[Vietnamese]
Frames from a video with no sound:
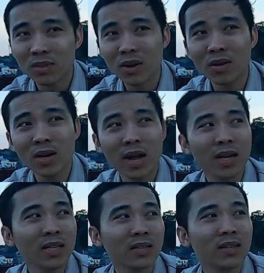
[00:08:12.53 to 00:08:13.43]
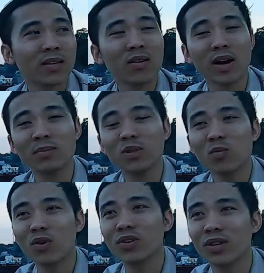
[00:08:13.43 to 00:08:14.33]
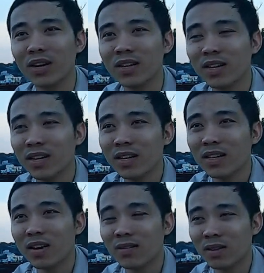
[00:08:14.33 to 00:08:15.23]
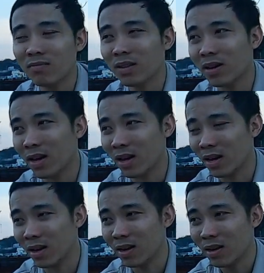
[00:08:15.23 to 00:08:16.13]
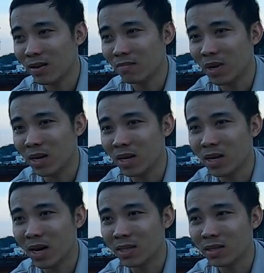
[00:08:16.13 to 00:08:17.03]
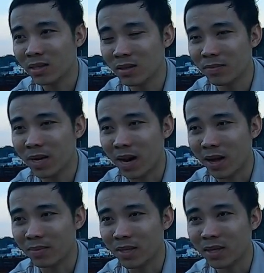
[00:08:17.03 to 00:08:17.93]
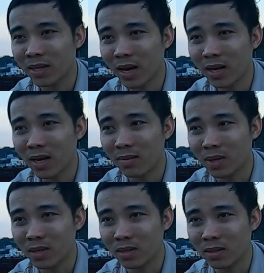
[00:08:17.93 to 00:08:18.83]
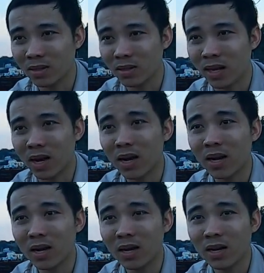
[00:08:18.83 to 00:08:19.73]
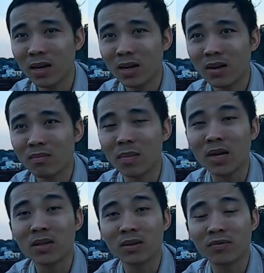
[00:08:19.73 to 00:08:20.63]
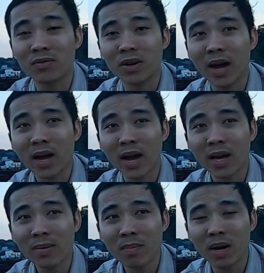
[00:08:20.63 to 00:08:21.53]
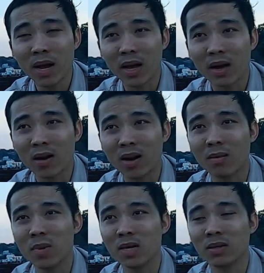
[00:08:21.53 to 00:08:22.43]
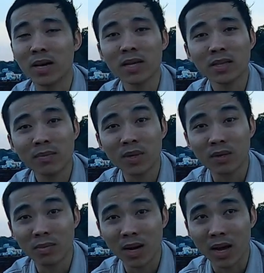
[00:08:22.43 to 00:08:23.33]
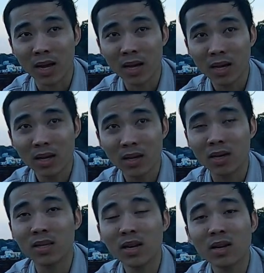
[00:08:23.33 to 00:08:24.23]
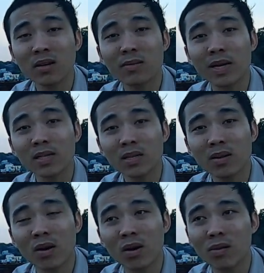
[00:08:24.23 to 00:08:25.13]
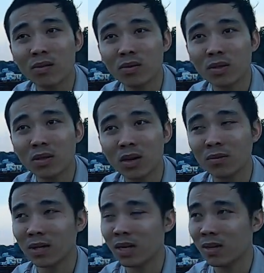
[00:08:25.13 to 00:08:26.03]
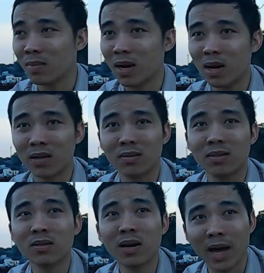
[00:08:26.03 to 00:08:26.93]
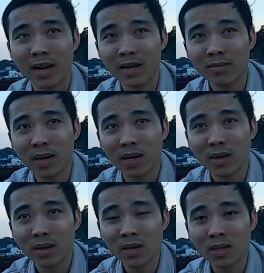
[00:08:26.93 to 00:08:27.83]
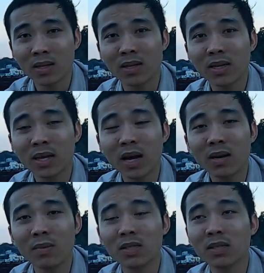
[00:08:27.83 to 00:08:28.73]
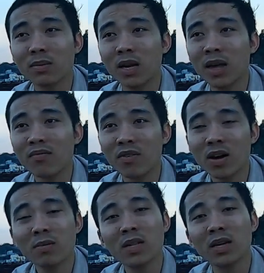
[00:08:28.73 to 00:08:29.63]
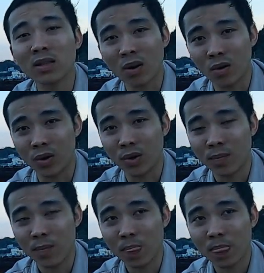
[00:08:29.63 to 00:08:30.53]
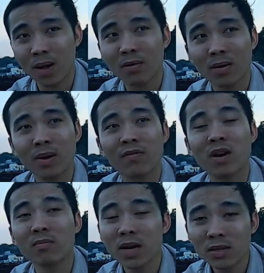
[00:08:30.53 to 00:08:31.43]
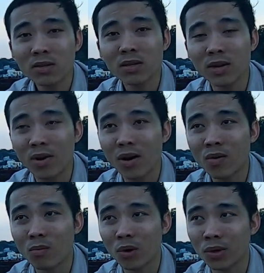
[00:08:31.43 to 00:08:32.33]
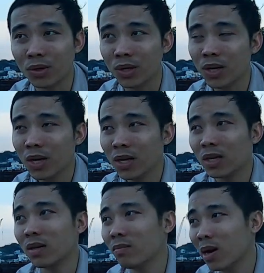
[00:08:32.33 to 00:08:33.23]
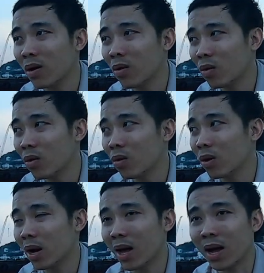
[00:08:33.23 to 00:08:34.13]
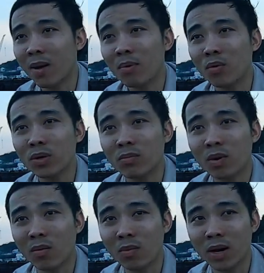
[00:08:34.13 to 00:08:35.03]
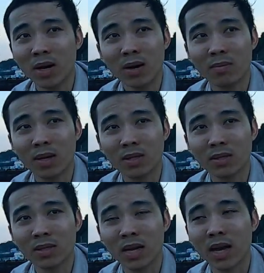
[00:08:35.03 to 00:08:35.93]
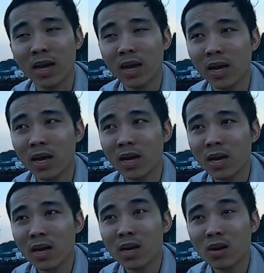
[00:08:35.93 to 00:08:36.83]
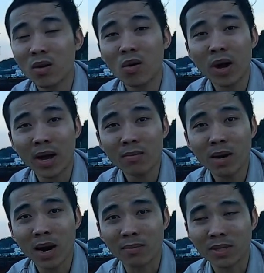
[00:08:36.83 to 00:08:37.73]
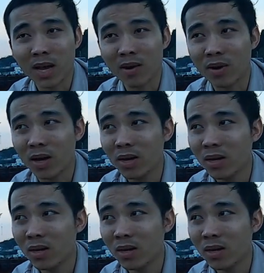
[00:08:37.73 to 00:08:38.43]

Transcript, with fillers: nói đến đây tự nhiên có cảm xúc mọi người ơi đó giống như là mình đi ra xứ người mình làm thì chắc chắn là mình sẽ bị người khác ăn hiếp mình nè hoặc là bị người khác xem thường mình nè là chính là người bản xứ của họ luôn đó tại vì mình là người xứ lạ đến mà thì chắc chắn là mình sẽ bị lép vế bị thiệt thòi đâu thì mình vẫn biết trước điều đó luôn mọi người thì mình luôn luôn là ấp ủ trong lòng mình đó là mình sẽ cố gắng mình làm sao để